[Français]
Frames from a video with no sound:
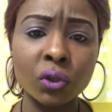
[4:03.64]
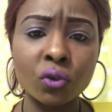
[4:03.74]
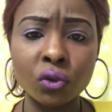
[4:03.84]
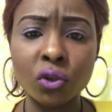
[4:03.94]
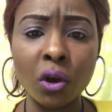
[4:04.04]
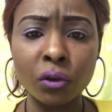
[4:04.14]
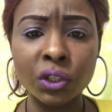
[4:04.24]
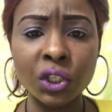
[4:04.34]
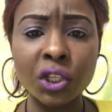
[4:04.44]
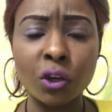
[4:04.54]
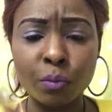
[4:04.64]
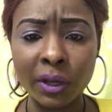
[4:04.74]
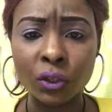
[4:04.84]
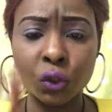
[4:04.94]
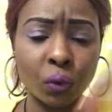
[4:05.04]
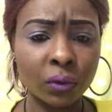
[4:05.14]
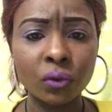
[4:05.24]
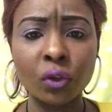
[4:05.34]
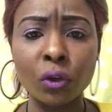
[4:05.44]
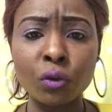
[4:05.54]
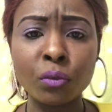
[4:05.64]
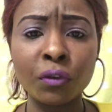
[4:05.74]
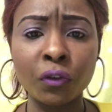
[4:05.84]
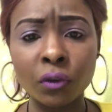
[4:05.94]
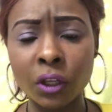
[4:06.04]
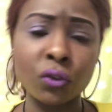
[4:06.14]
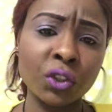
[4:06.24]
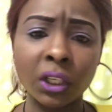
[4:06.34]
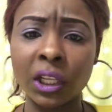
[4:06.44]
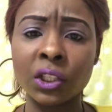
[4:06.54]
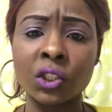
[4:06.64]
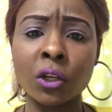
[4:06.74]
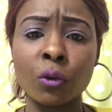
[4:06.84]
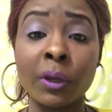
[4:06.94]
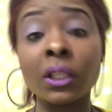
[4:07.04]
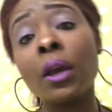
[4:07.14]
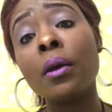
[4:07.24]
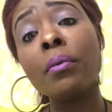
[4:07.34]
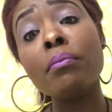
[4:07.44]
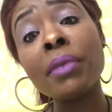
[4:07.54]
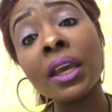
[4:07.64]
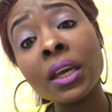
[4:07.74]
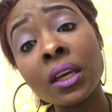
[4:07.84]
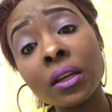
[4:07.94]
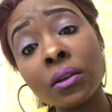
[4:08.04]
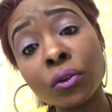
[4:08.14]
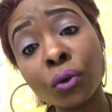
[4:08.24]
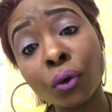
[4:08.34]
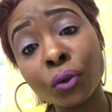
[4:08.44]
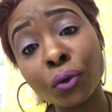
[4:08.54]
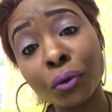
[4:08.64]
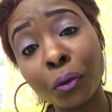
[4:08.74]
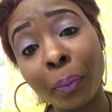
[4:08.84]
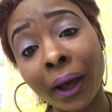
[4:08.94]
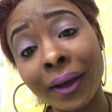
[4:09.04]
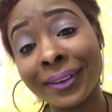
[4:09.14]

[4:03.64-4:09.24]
tu sors une tige d'allumette, tu allumes le feu et tu jettes la tige d'allumette. Mais ne te retourne pas.